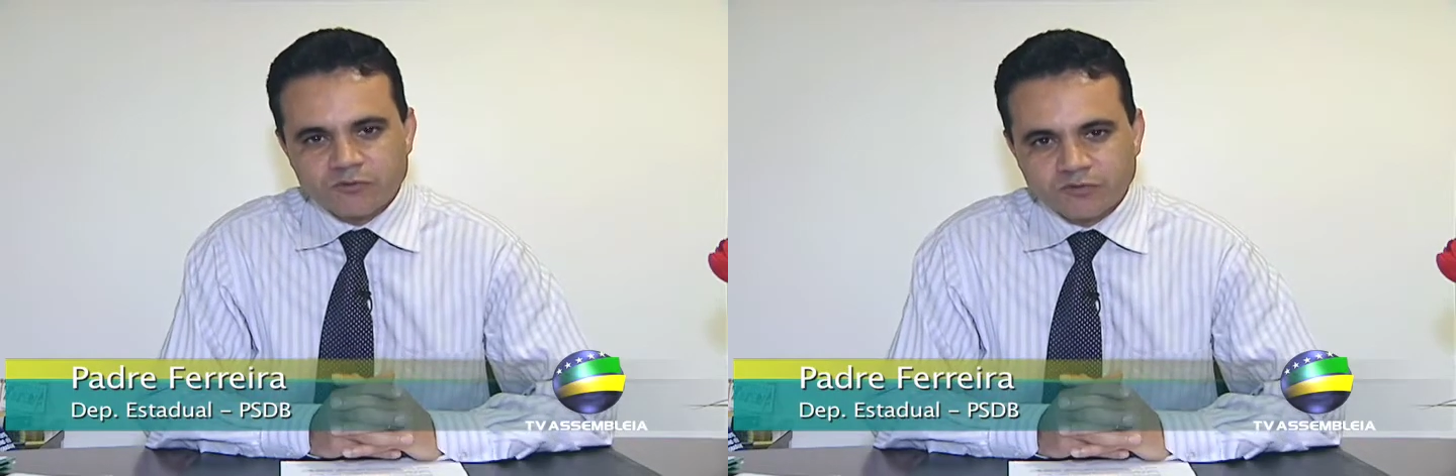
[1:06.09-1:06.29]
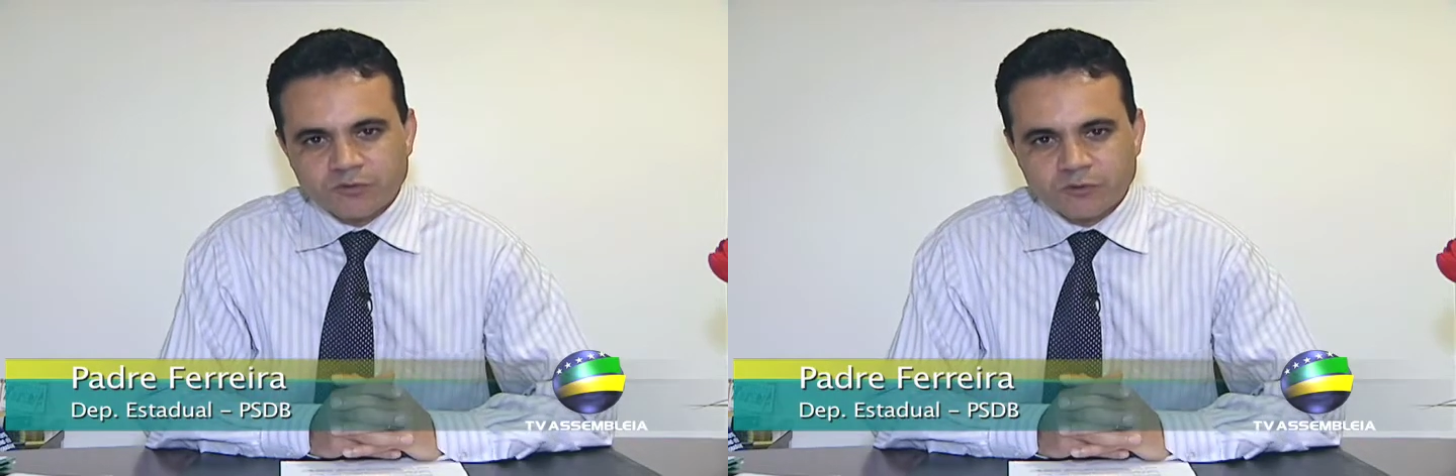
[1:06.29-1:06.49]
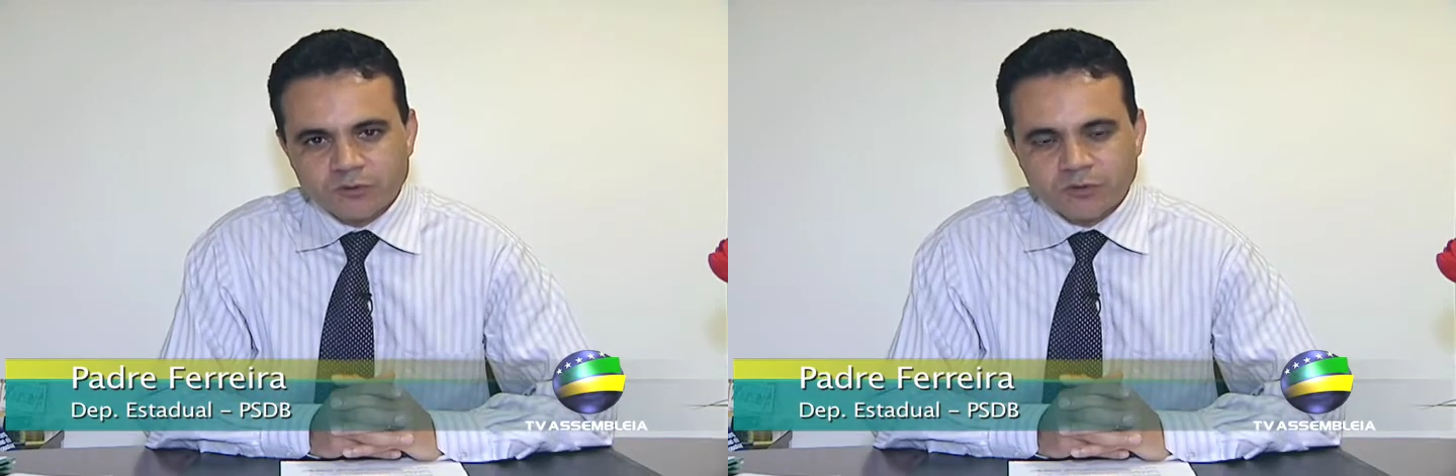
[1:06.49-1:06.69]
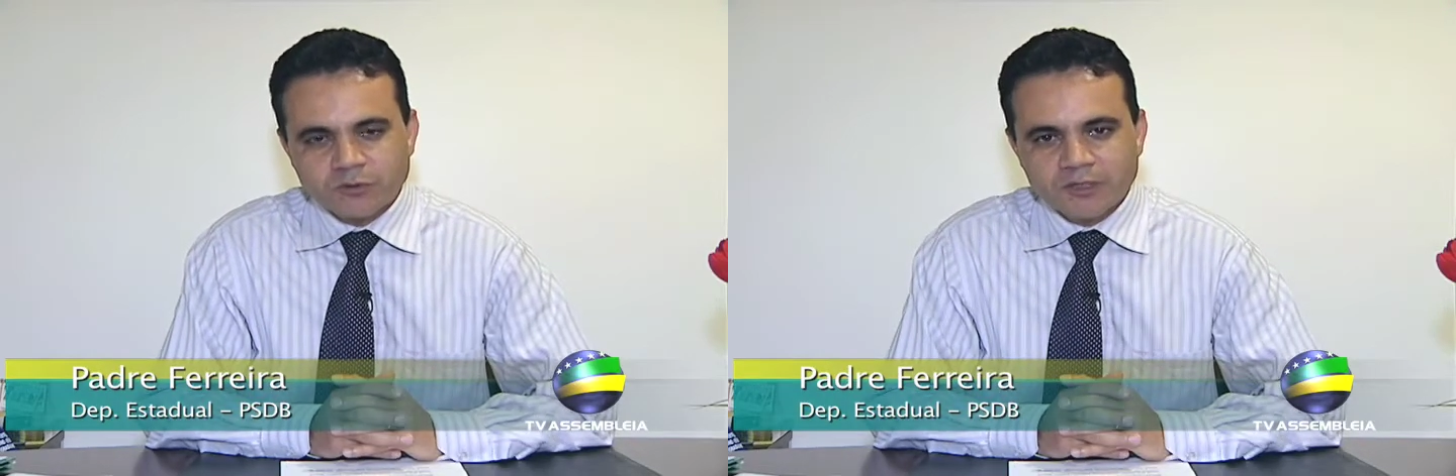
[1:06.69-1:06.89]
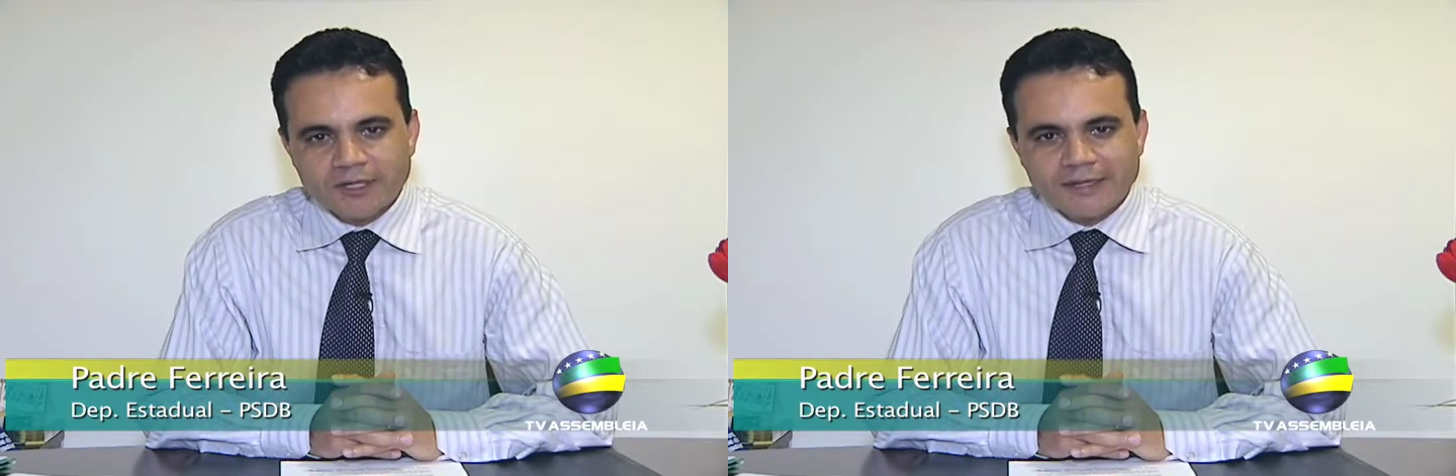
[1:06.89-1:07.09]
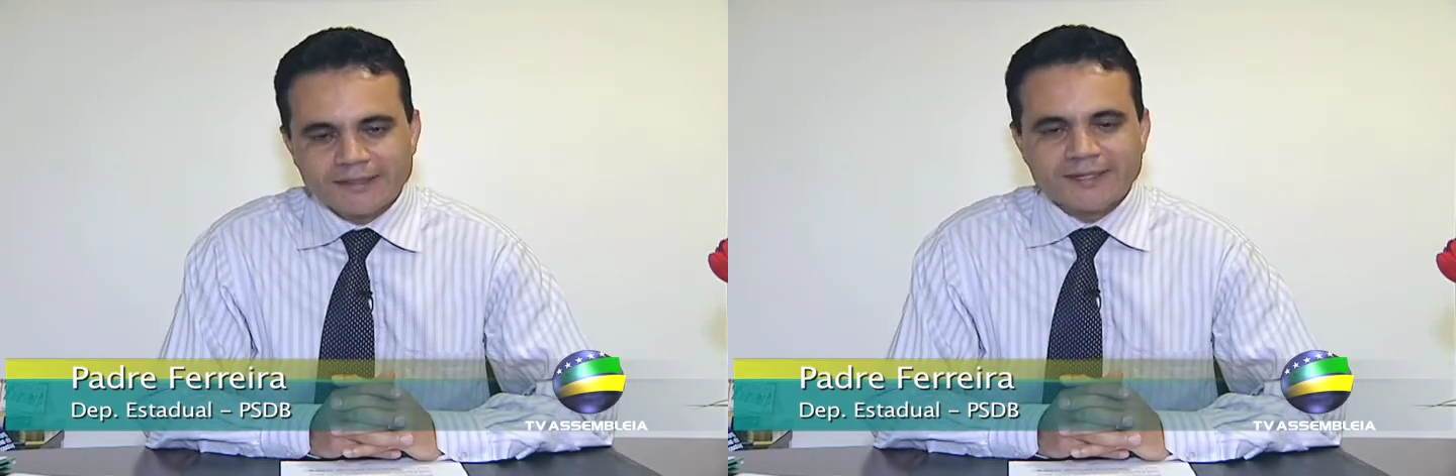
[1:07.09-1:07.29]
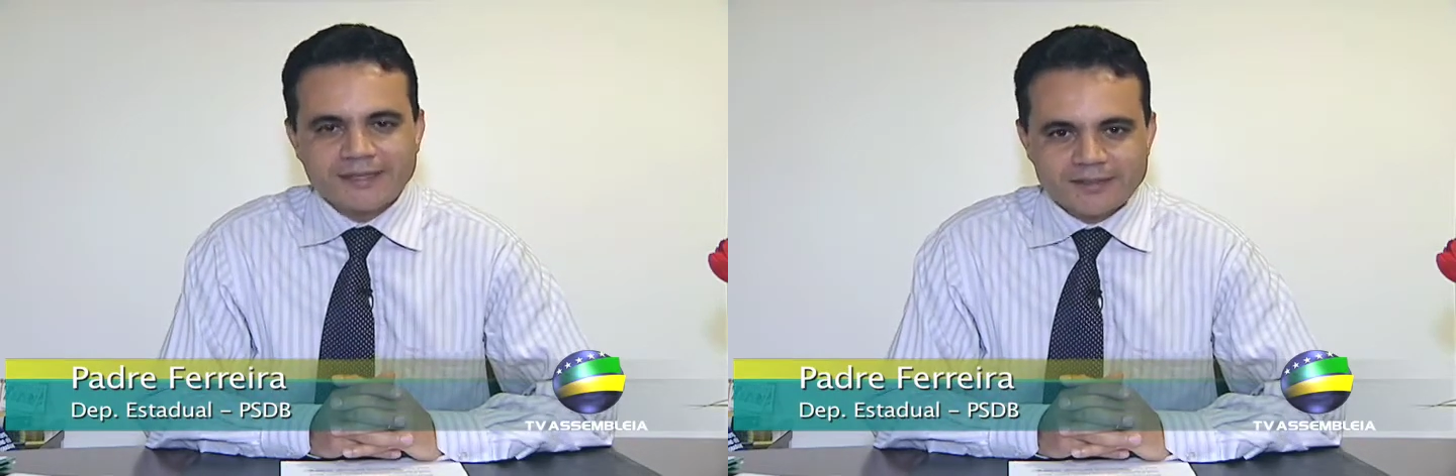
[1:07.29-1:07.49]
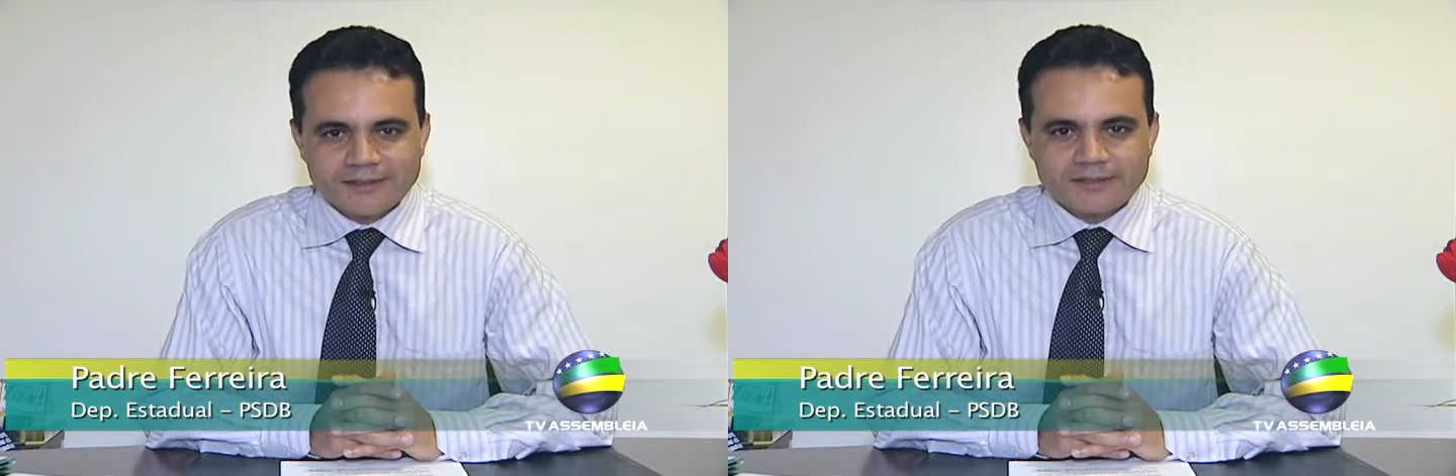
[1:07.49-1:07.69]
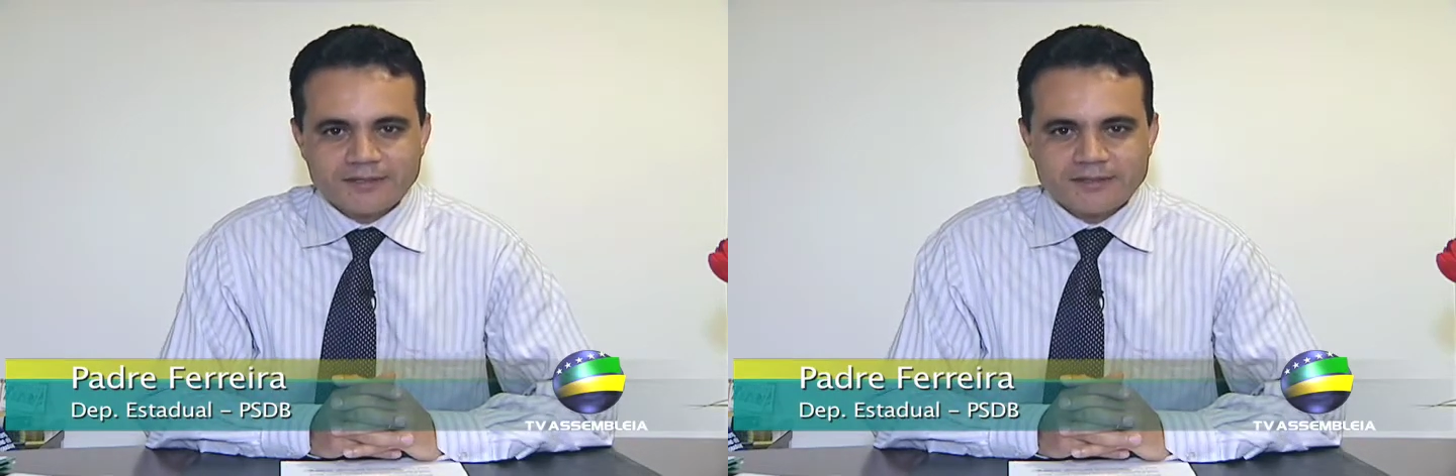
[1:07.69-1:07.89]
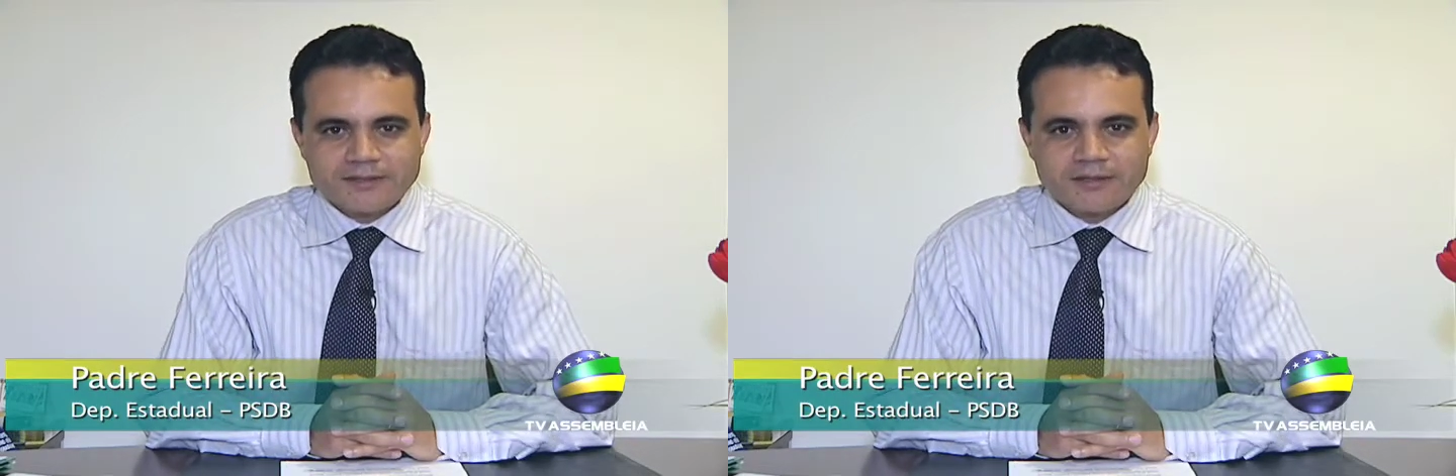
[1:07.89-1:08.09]
futuro daquela
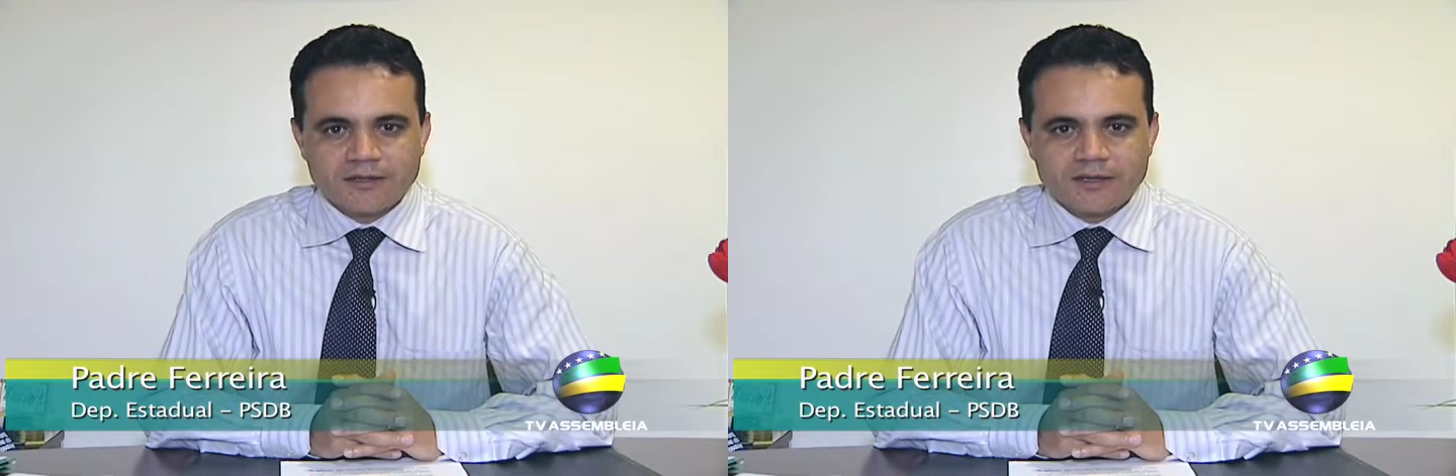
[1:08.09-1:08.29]
criança,